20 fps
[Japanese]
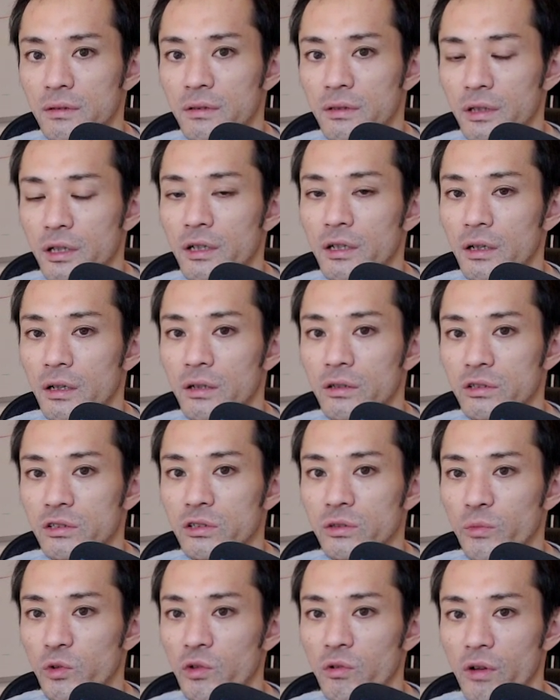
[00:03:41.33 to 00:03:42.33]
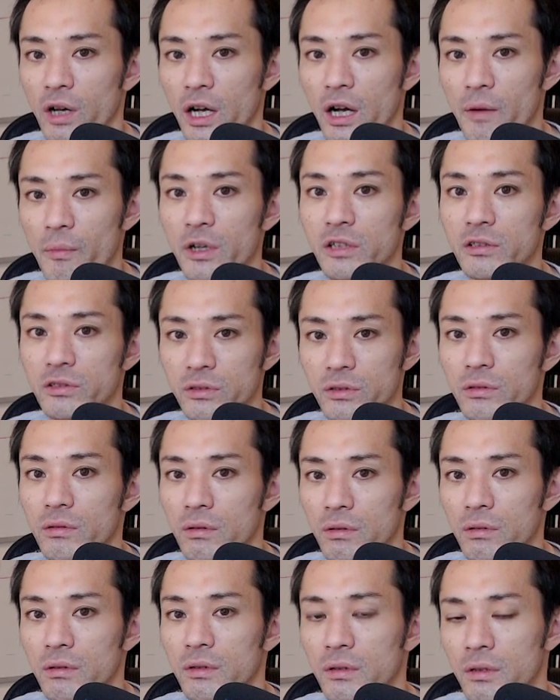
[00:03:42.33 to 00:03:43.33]
だから食うものは我慢する
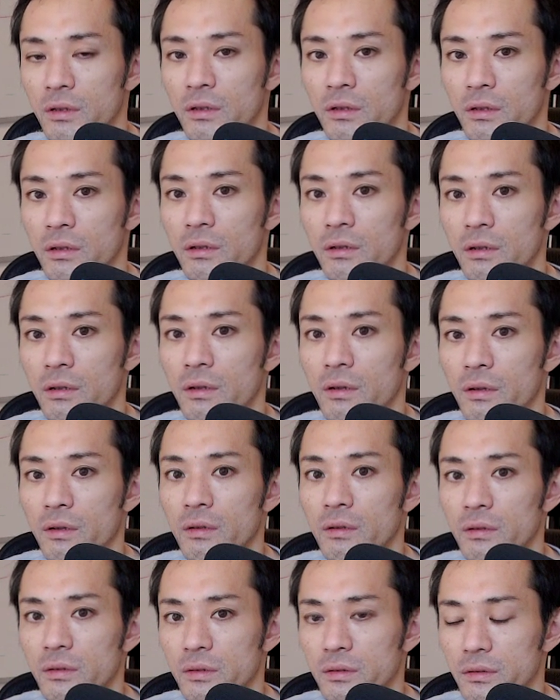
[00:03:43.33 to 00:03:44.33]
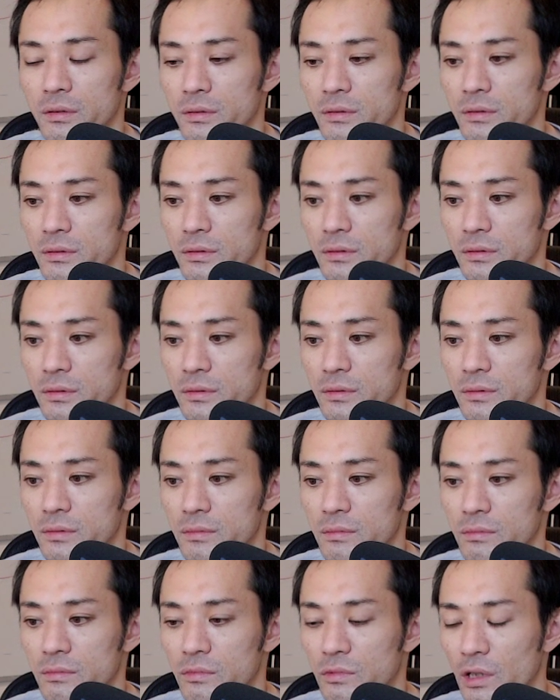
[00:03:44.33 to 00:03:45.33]

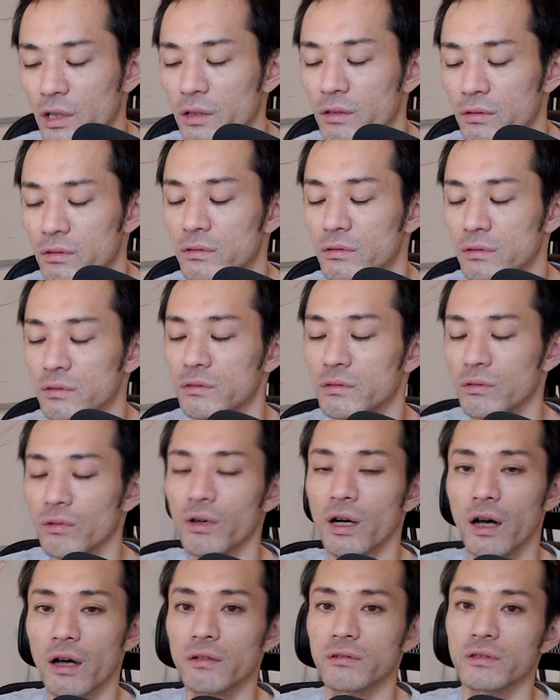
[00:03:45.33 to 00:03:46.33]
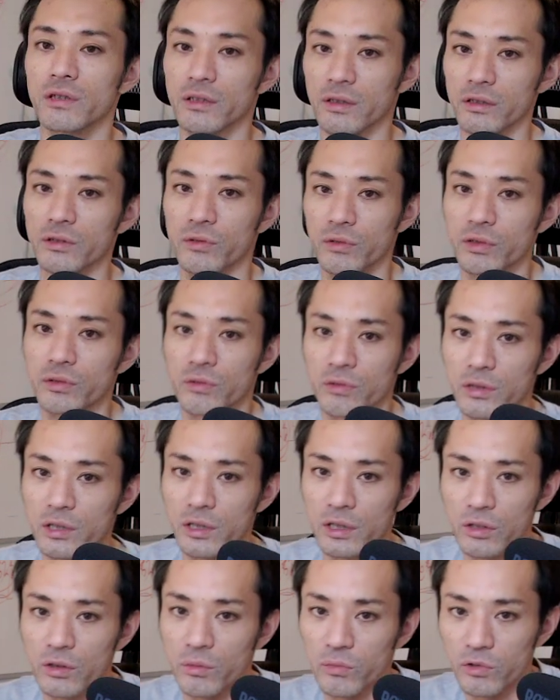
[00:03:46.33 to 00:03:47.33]
と。っていうのがあるんだったらそれはそれ
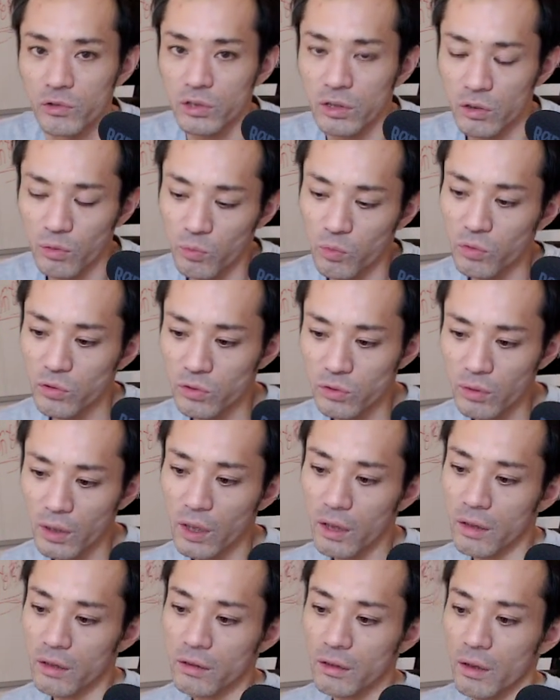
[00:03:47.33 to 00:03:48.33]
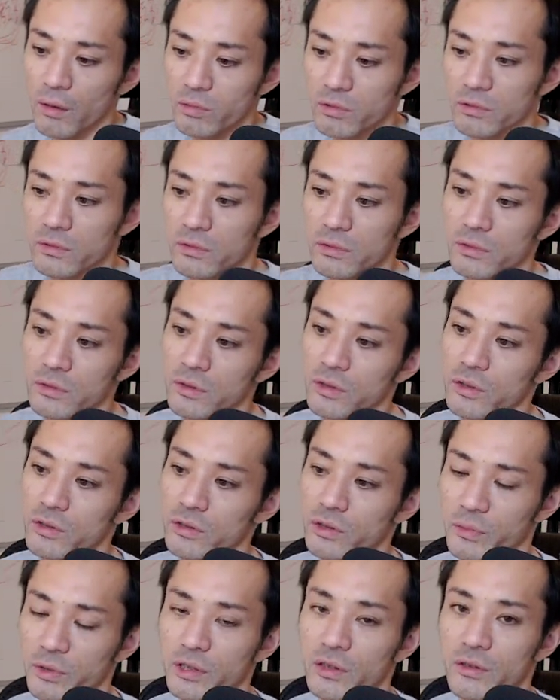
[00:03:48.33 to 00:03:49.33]
でいいと思うんですけど、僕は多分、
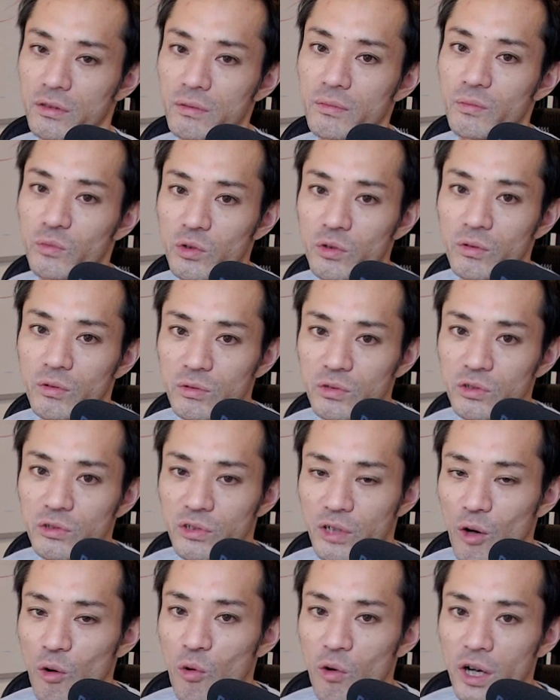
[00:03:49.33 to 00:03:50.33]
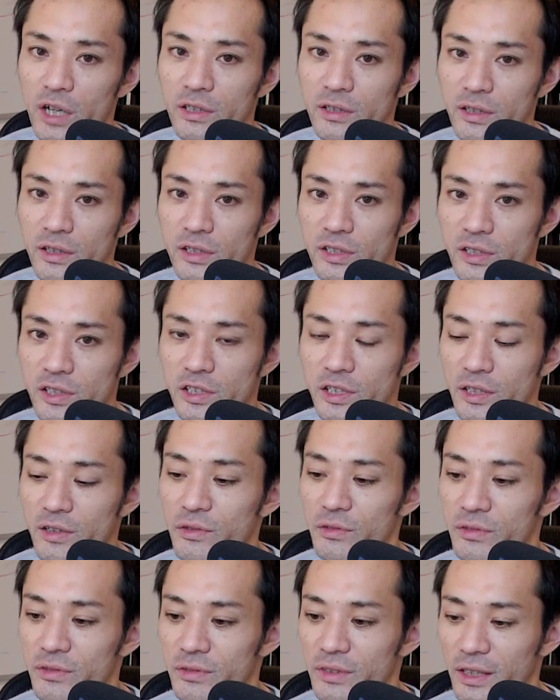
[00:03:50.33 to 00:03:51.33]
すいません、もうルールが崩壊して
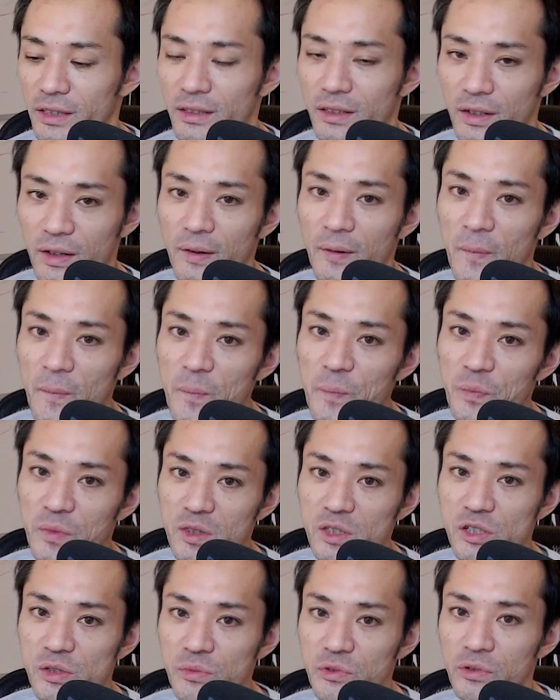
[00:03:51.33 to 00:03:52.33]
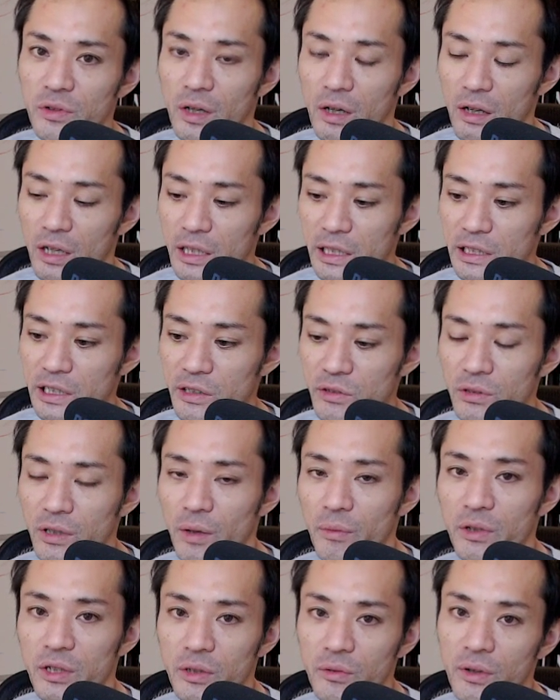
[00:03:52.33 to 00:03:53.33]
るんだったら、自分が生きる
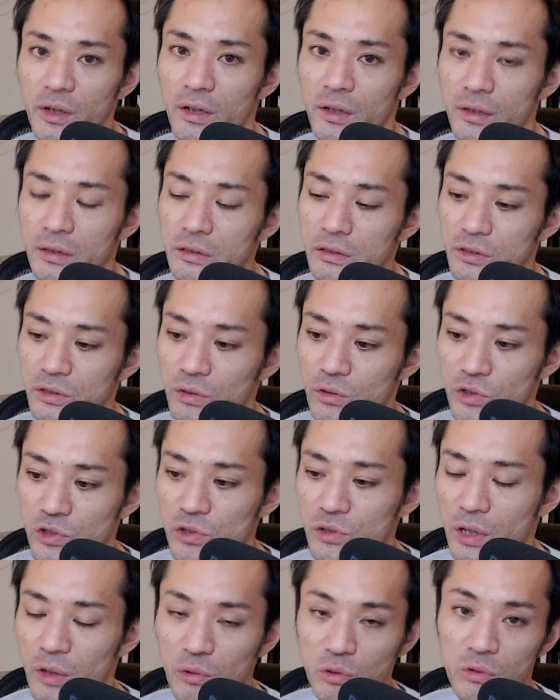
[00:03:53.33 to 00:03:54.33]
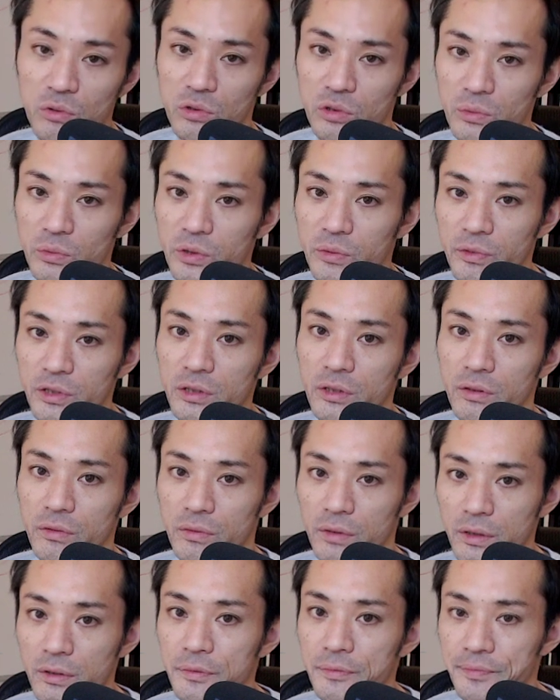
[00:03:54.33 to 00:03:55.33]
ためにはその手段を取ると思いますけ
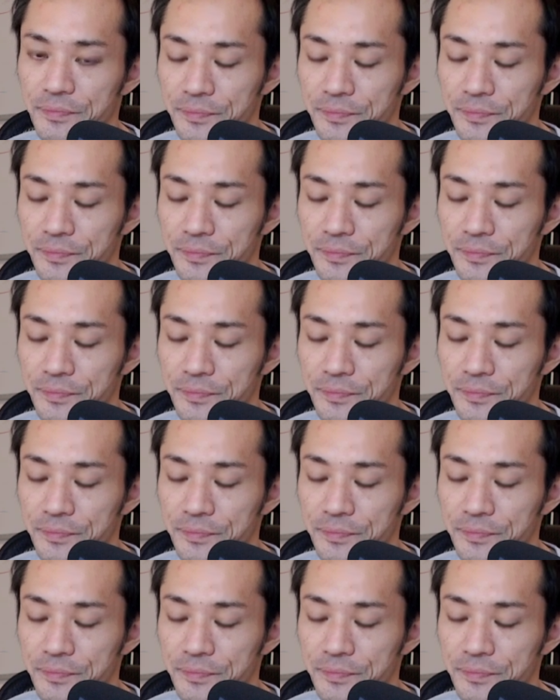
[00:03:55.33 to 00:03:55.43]
どね。